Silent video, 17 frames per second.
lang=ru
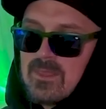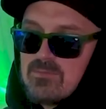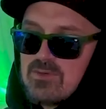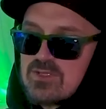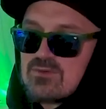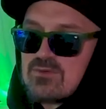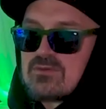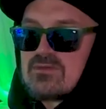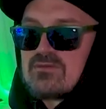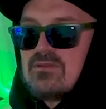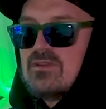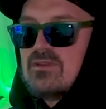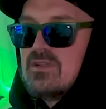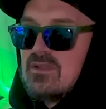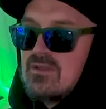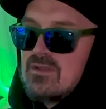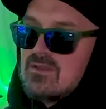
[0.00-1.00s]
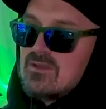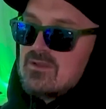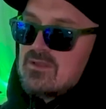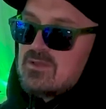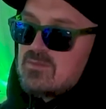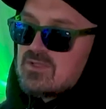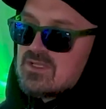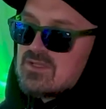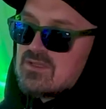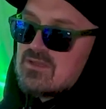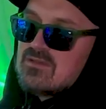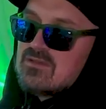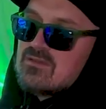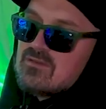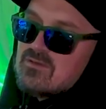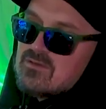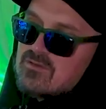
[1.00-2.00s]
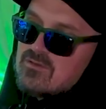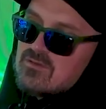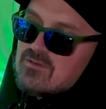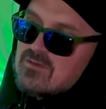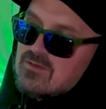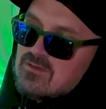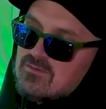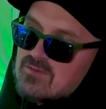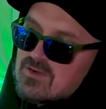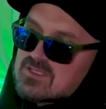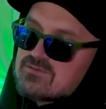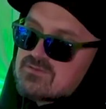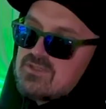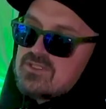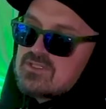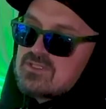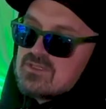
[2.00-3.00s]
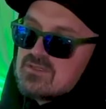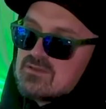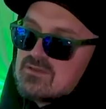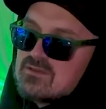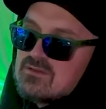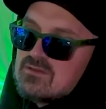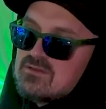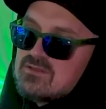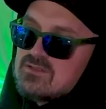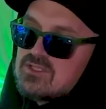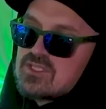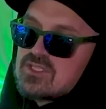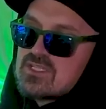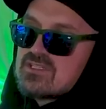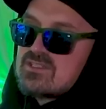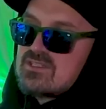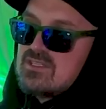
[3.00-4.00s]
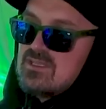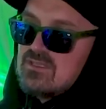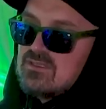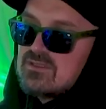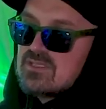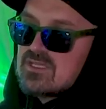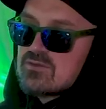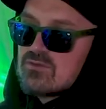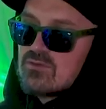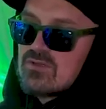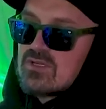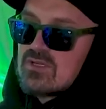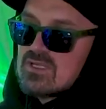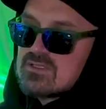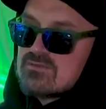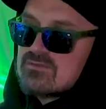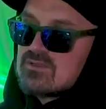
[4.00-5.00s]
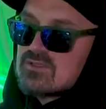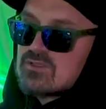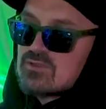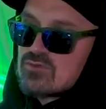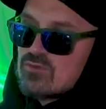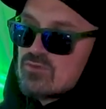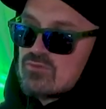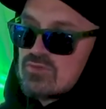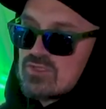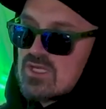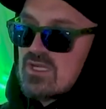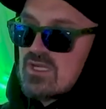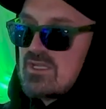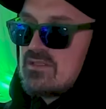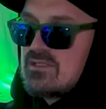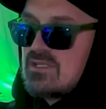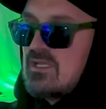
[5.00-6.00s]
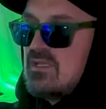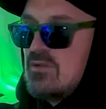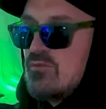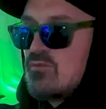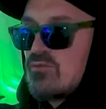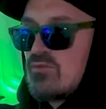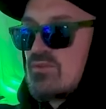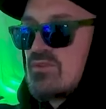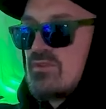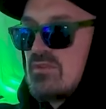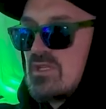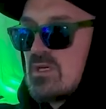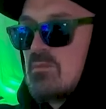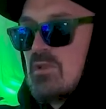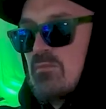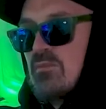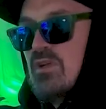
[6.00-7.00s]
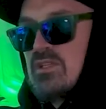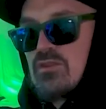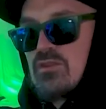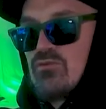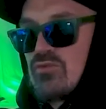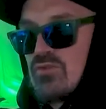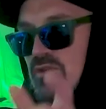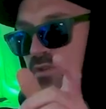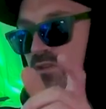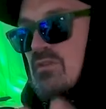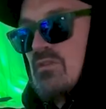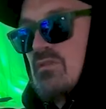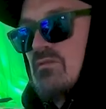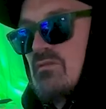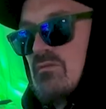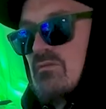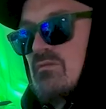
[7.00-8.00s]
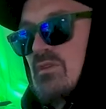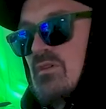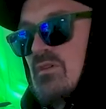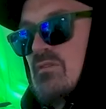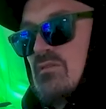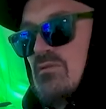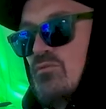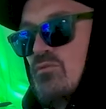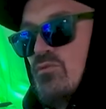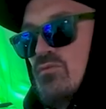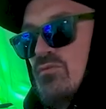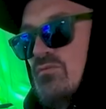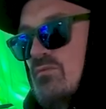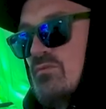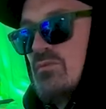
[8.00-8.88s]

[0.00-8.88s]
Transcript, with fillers: присутствовали именно в развитии. Сейчас стиль настолько развился, что он уже как отдельный. Ну, то есть драм н это уже как, ну,